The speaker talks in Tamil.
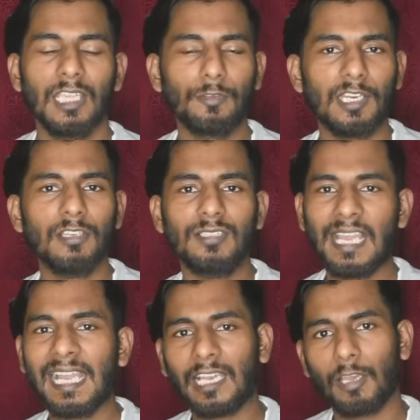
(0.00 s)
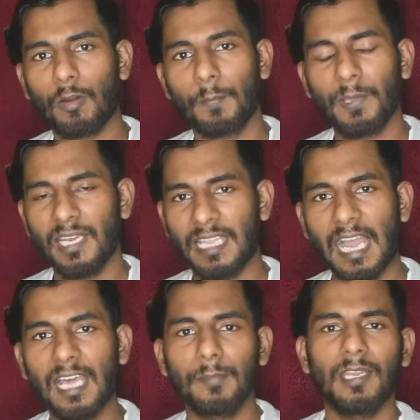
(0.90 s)
இது வரைக்கும் ஜாக்லினோட பேர்
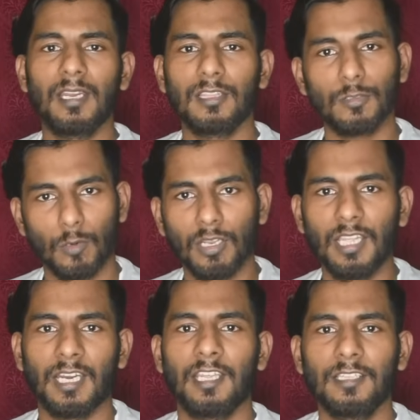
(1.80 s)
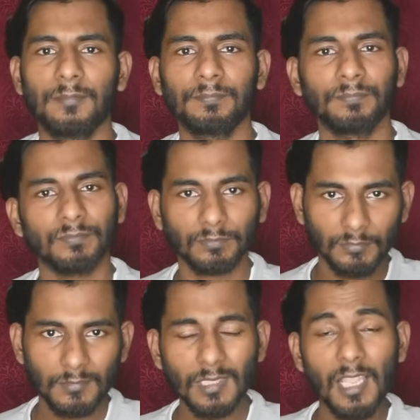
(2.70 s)
யாருமே எடுத்து சொன்னதே கிடையாது
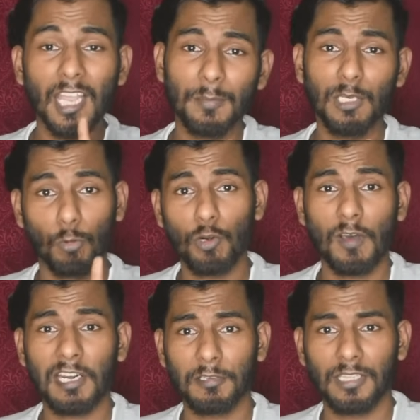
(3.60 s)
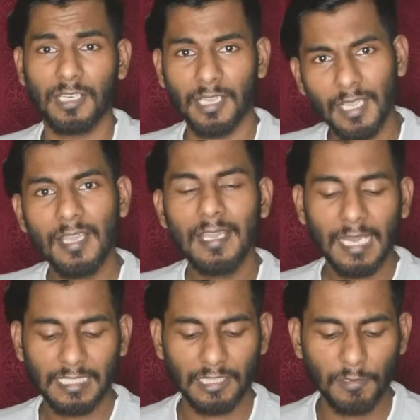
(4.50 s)
ஐ மீன் ஒரு வாரம் வந்திருக்கு
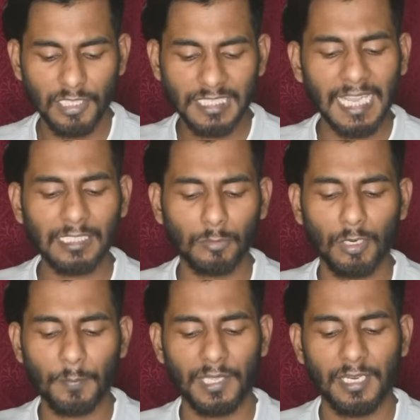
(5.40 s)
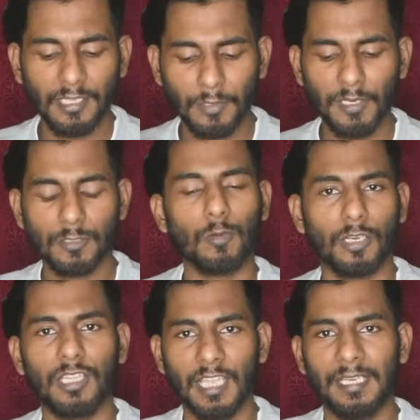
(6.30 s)
அதை தவிர்த்து ஜாக்லினோட பேர் எடுத்துமே
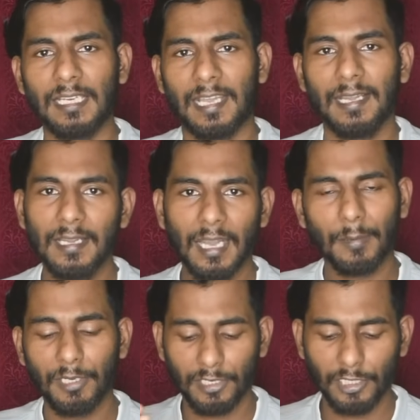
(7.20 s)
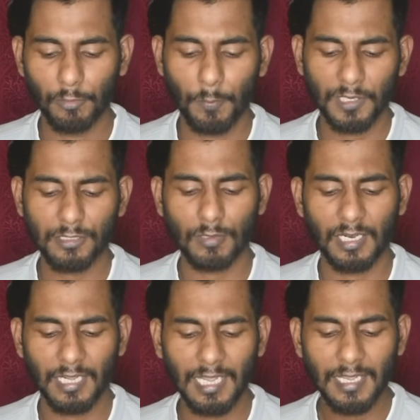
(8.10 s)
சொன்னதே இல்லை அப்படின்றதையும் ஓப்பனாக
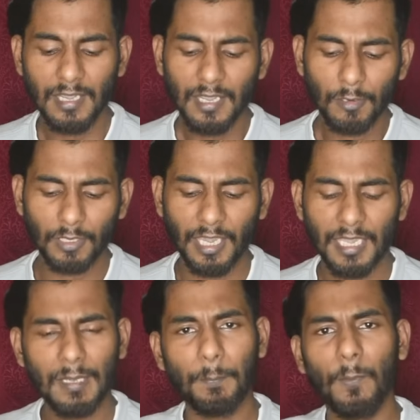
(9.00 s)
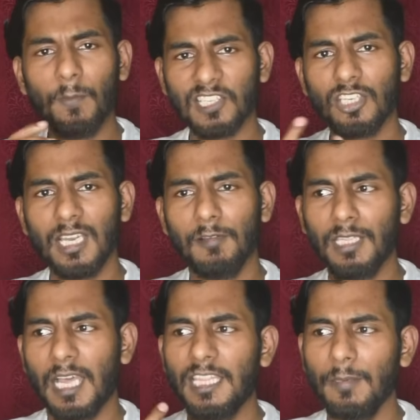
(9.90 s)
சொல்கிறாங்க ஓகே இப்போ ஃபஸ்ட்டெல்லாம்
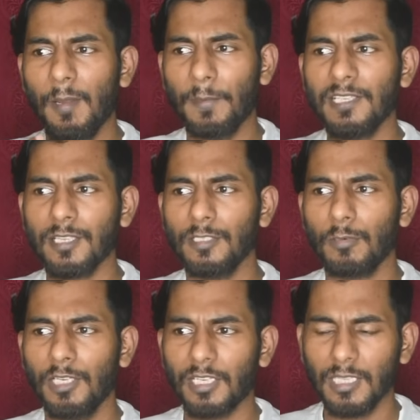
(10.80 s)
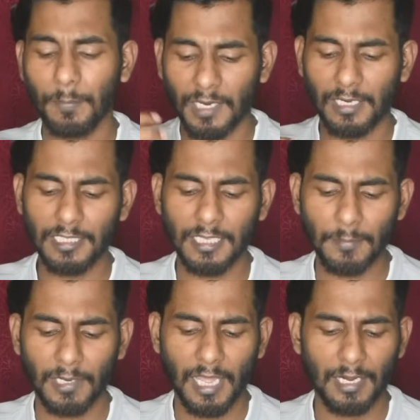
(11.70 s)
வந்து நான் அதிகமாக பேசுகிறேன்னு சொல்லிட்டு இருந்தேன் இப்போ நான்
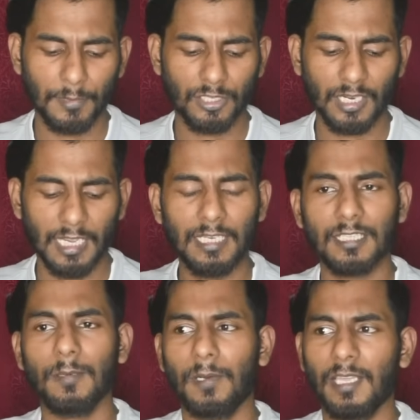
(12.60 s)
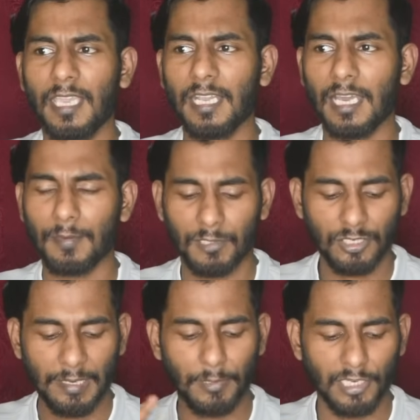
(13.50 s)
லிசன் பண்ண ஆரம்பிச்சிருக்கேன் லிசன் பண்ண கேட்க
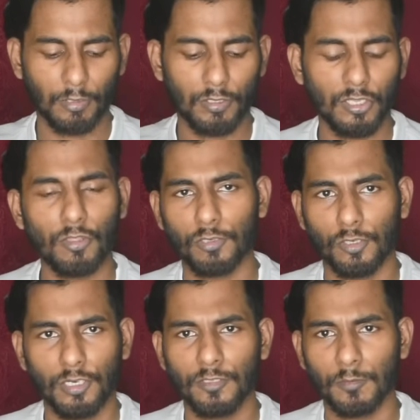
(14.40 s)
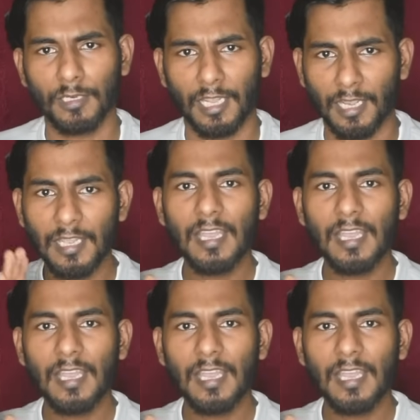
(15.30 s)
ஆரம்பிச்சிட்டேன் அப்படின்ற ஒரு சந்தோஷம் இருக்குன்னு சொல்லிட்டாங்க